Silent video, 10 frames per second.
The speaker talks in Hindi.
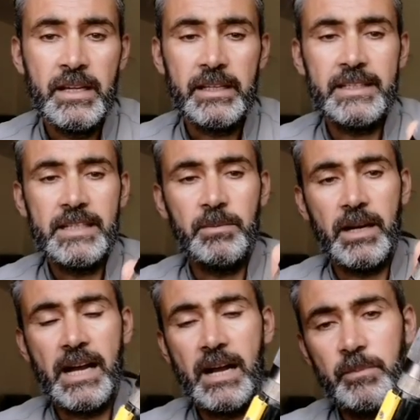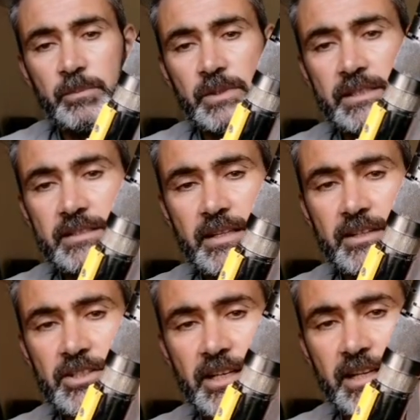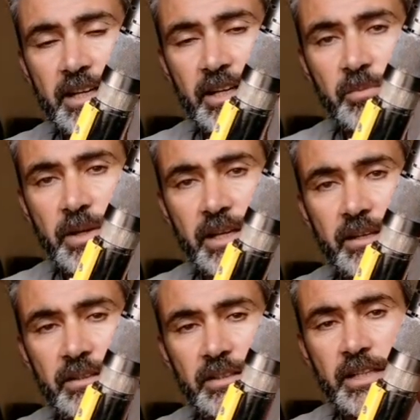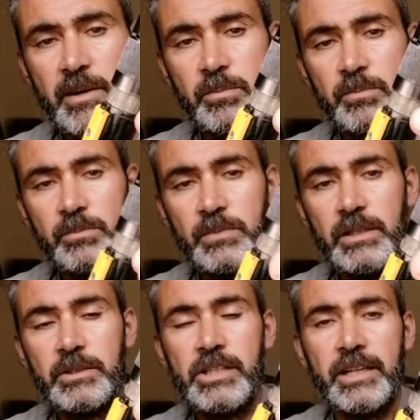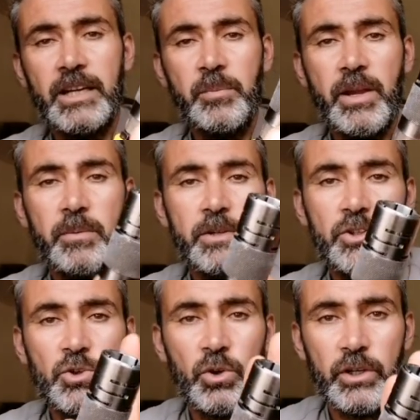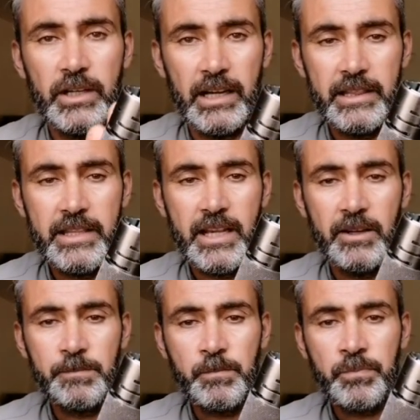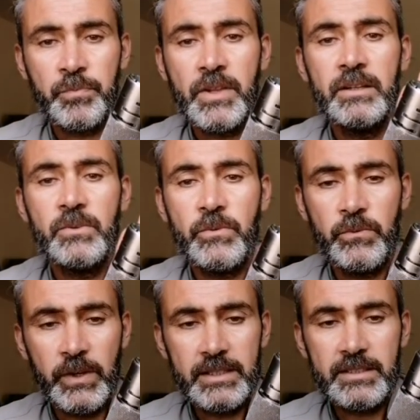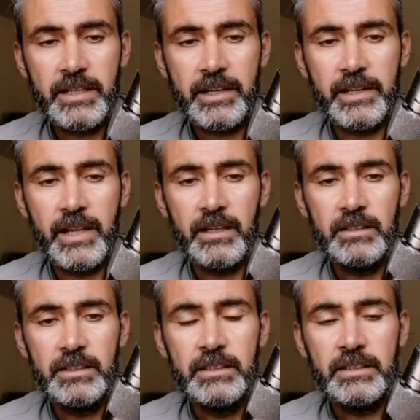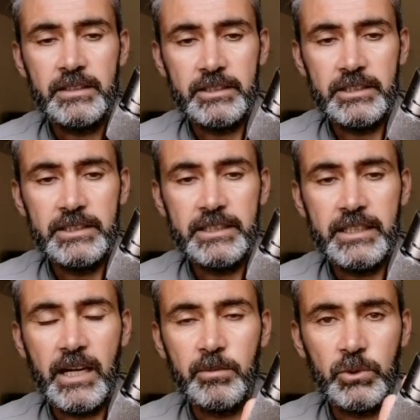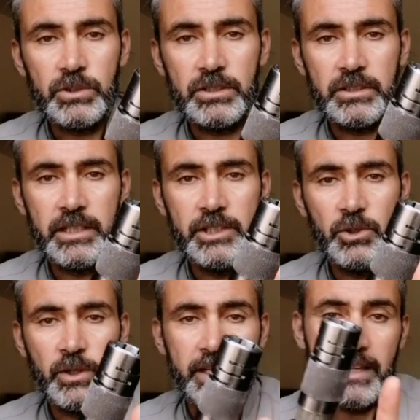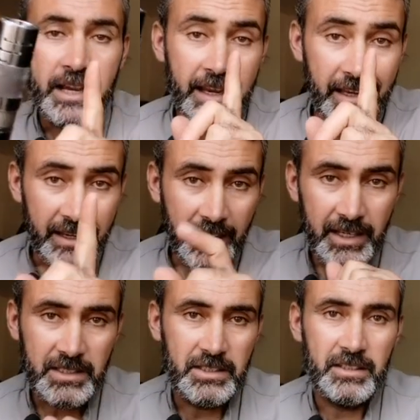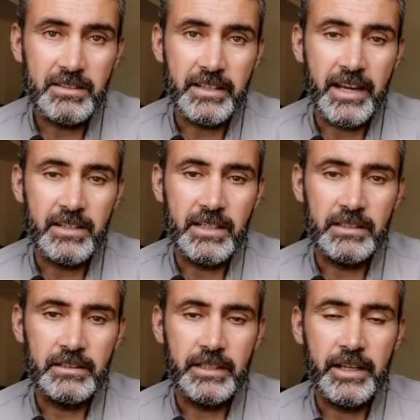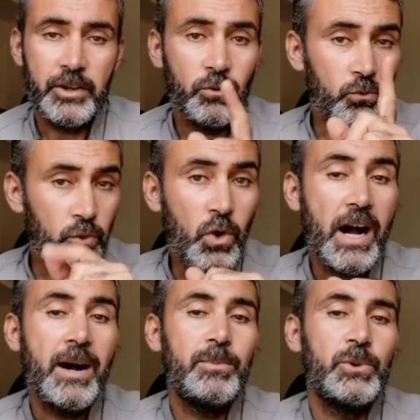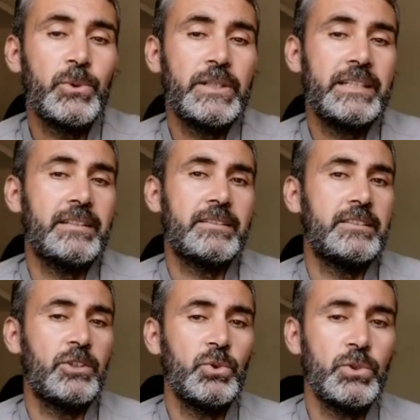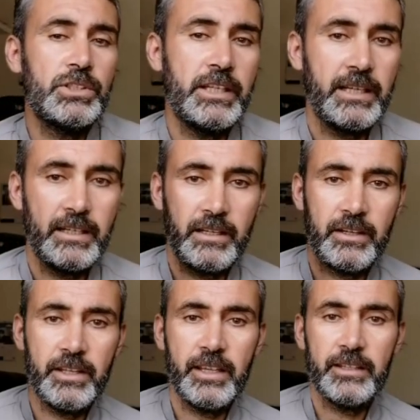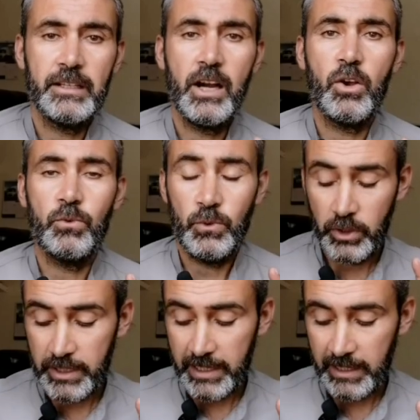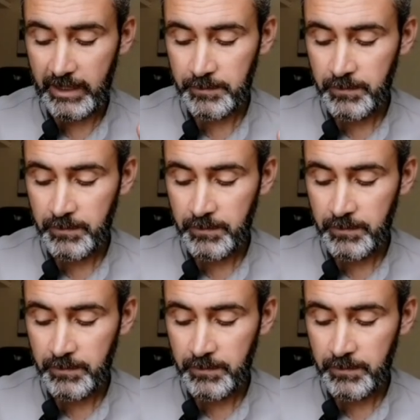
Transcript: कि जब आप इस तरह शडगन में ने आप शडगन में आपने चौक डाल दिया फिक्स कर लिया ठीक है आपको तसली हो गई एक चीज़ रह जाती है वो आप लोगों ने ना ज़रूर चेक करनी है और वो ये है